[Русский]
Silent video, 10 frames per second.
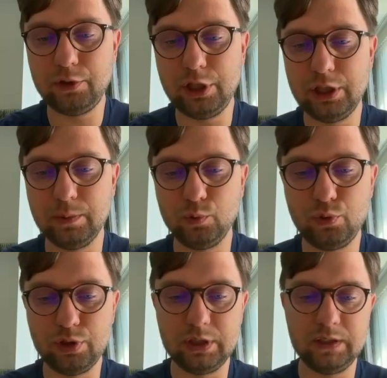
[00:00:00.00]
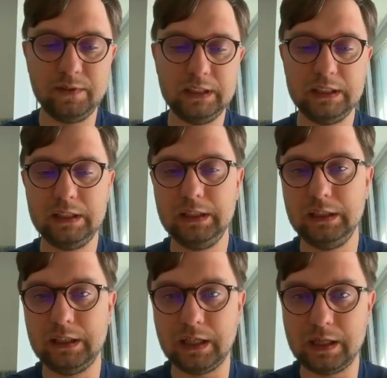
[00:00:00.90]
очередь нам нужно
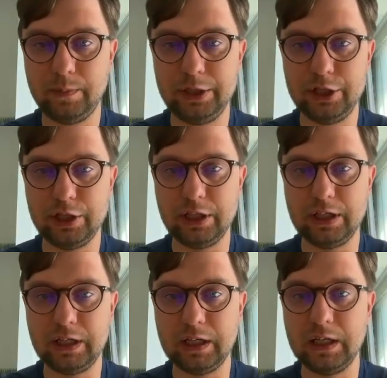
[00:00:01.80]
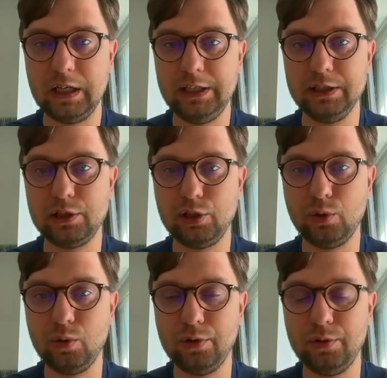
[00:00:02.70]
завести, как обычно, лист
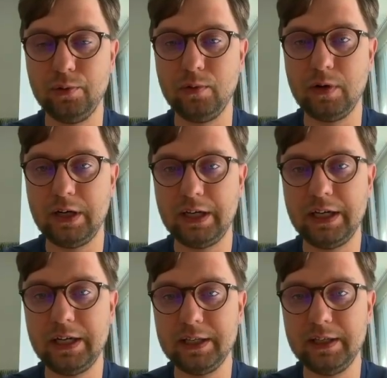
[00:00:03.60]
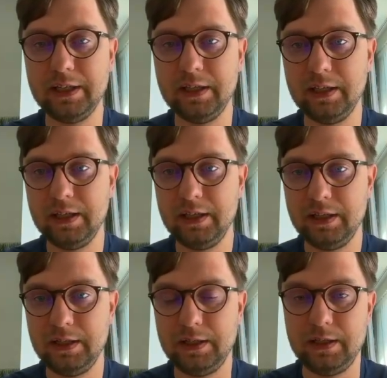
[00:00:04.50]
ноду head.
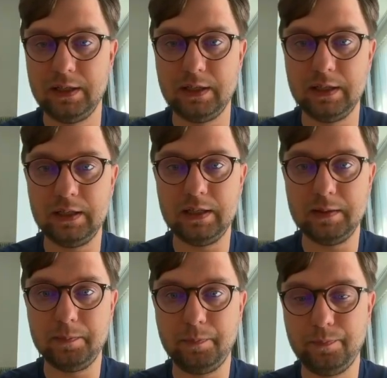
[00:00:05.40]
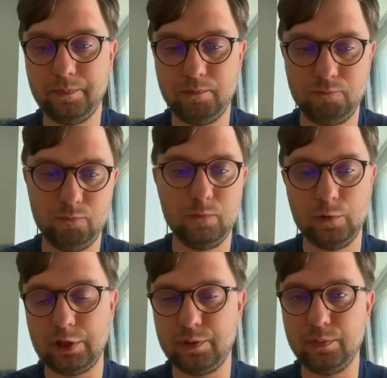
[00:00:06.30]
Э, ну
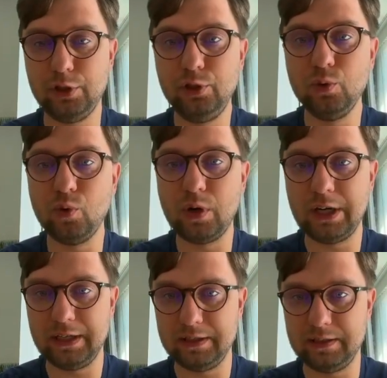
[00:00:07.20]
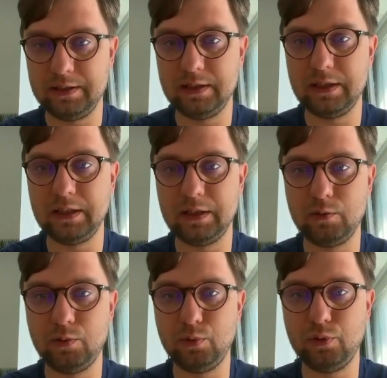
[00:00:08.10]
скажем, new head, а
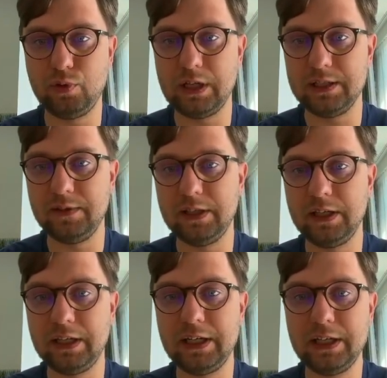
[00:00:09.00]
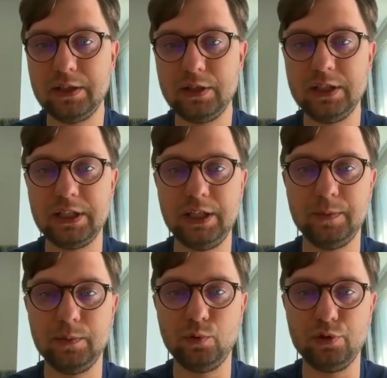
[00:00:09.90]
он будет указывать на head, затем
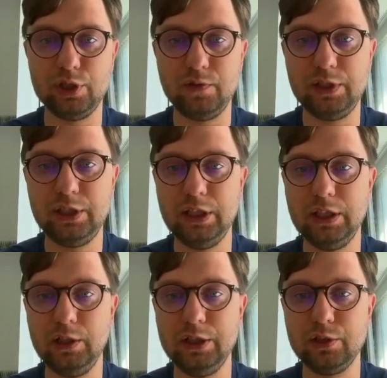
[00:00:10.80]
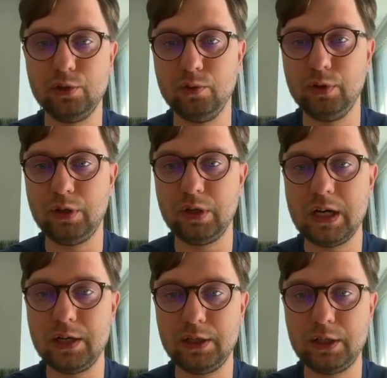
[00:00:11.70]
нам нужно завести лист ноды
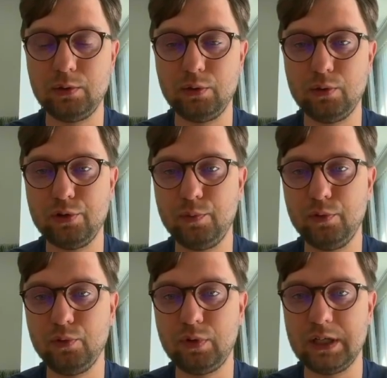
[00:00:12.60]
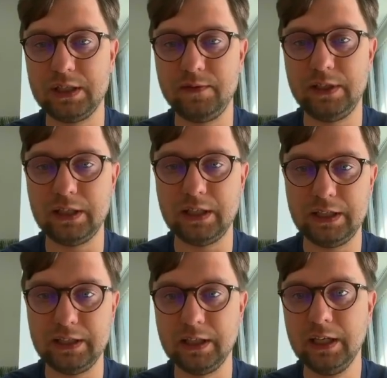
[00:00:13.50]
current, который тоже будет указывать на
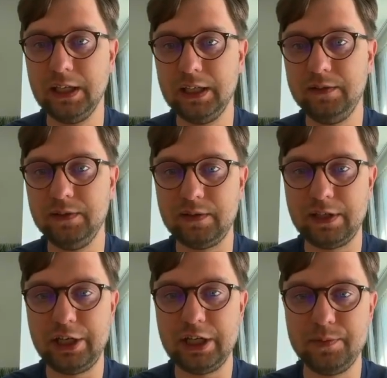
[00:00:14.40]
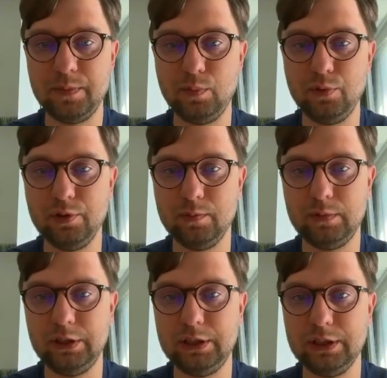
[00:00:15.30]
head, и возвращать мы будем,
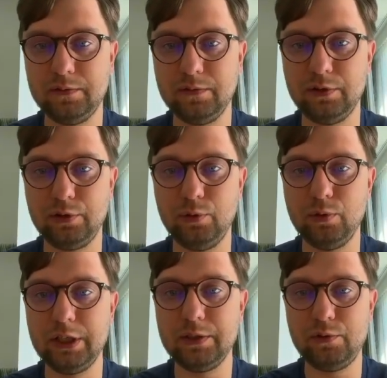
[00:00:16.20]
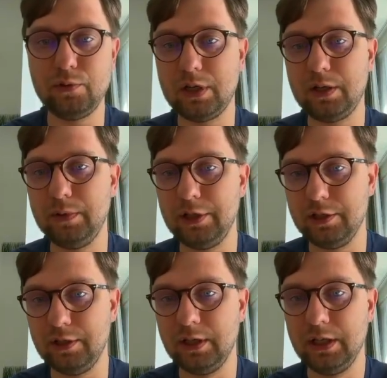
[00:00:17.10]
естественно, new head, все как
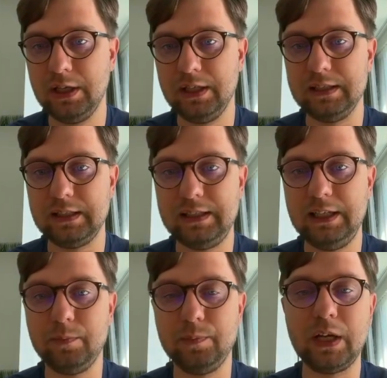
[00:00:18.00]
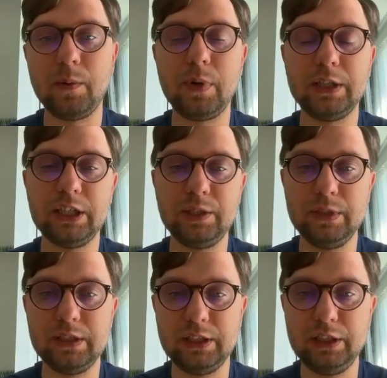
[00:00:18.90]
обычно. Затем нам
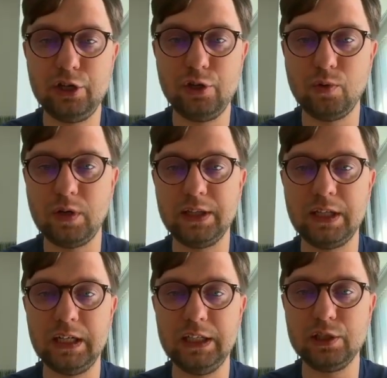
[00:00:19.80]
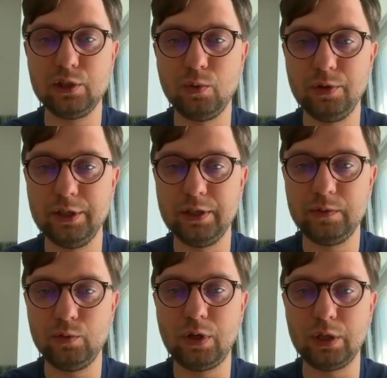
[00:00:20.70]
понадобится еще одна лист нода,
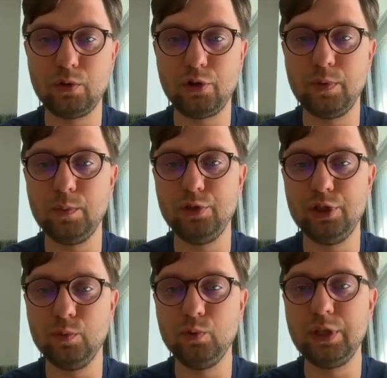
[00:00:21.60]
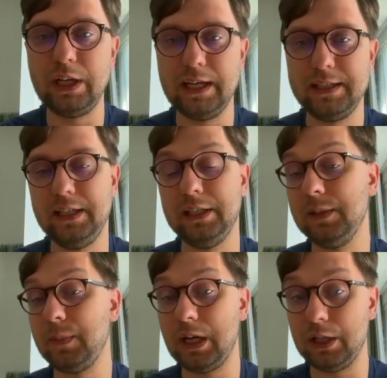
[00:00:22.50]
ту, которую мы будем удалять, и
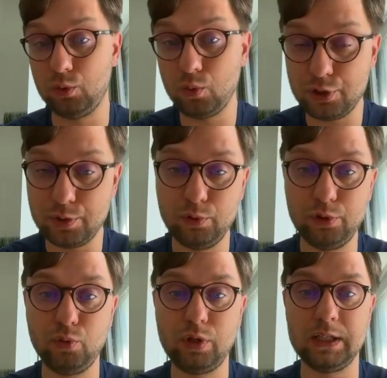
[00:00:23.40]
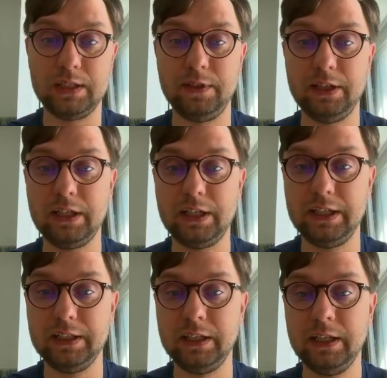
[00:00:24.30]
она пока тоже будет указывать на head.